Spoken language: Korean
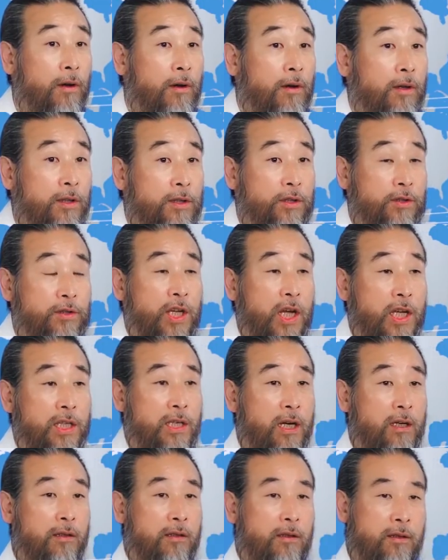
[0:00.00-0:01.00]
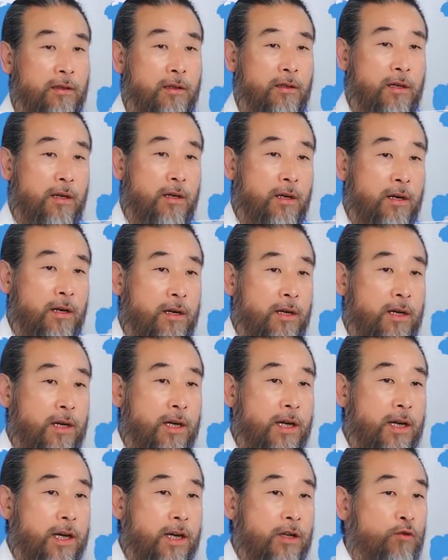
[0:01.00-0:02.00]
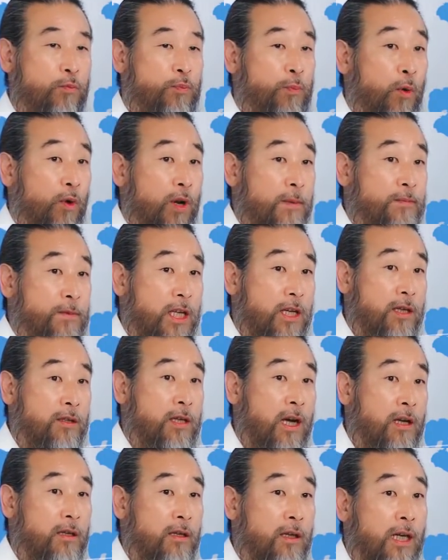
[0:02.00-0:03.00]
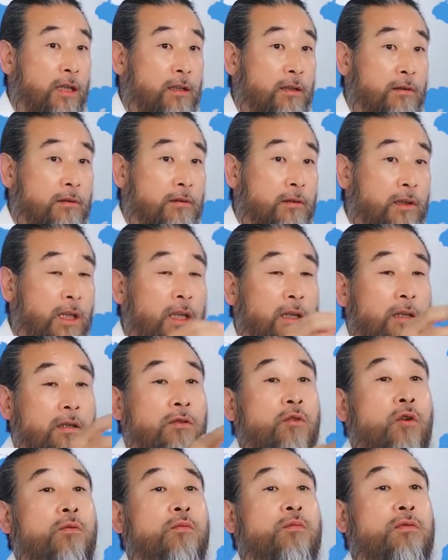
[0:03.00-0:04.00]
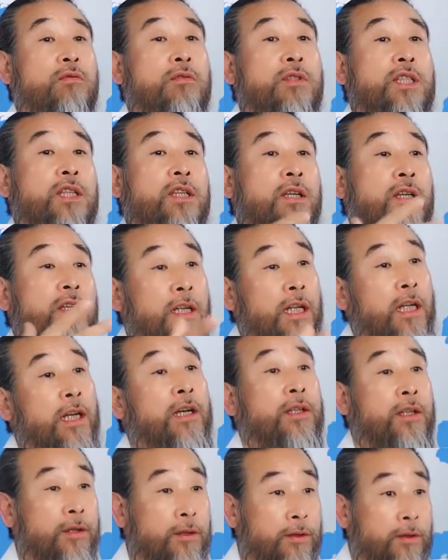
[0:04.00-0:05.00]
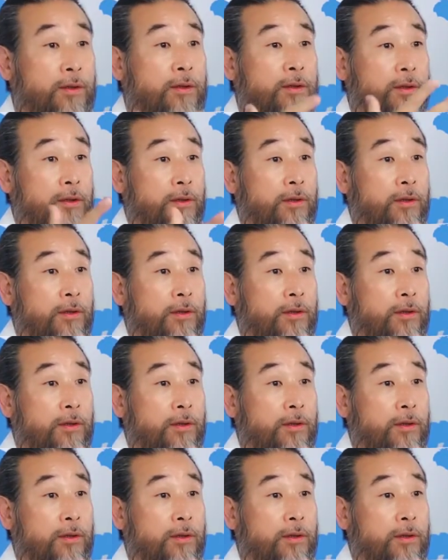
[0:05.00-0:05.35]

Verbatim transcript: 그래서 세상을 아주 보람있게 살아가는 이런 공부를 시켜내야 돼요.